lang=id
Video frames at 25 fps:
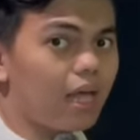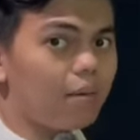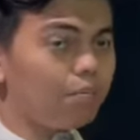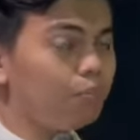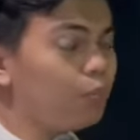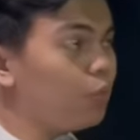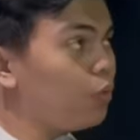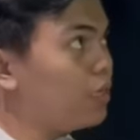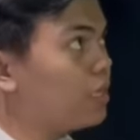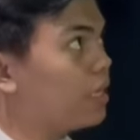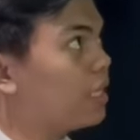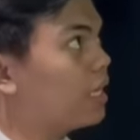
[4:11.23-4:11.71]

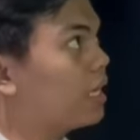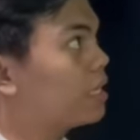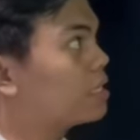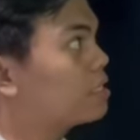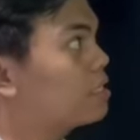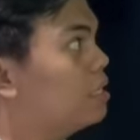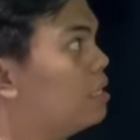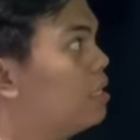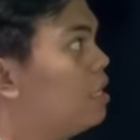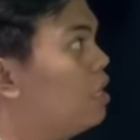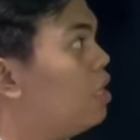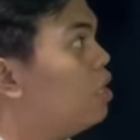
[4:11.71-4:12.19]
lampu ini
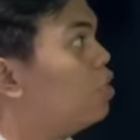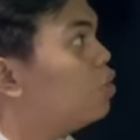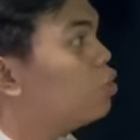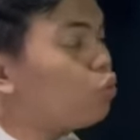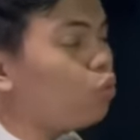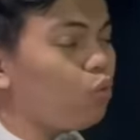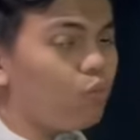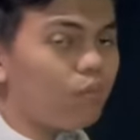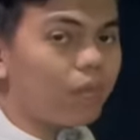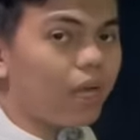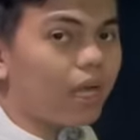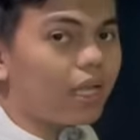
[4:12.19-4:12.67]
guys.
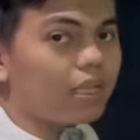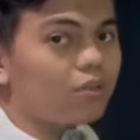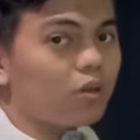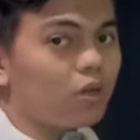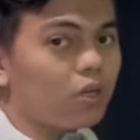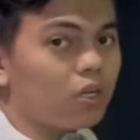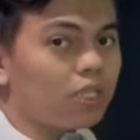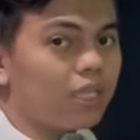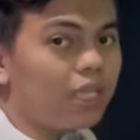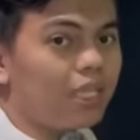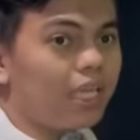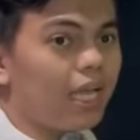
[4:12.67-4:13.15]
Cuman
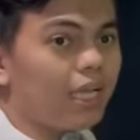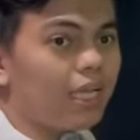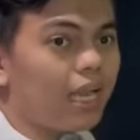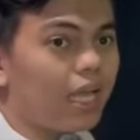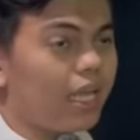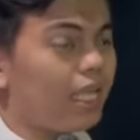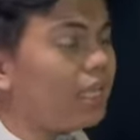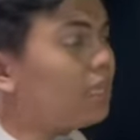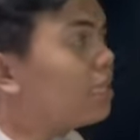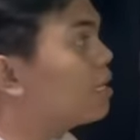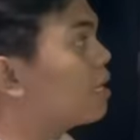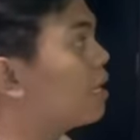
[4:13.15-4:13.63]
kalau
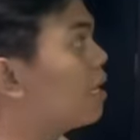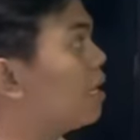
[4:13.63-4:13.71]
dinyalain